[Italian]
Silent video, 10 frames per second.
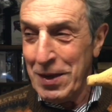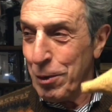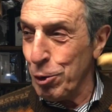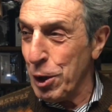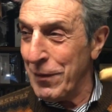
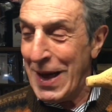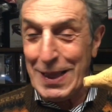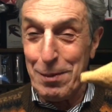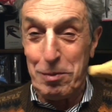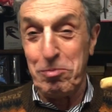L'ho
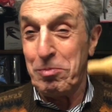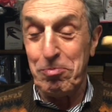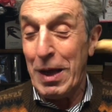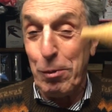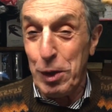trovata,
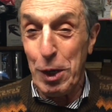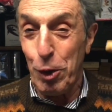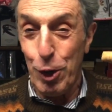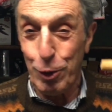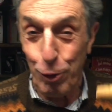è un
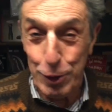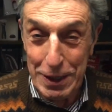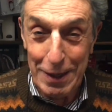ricordo così,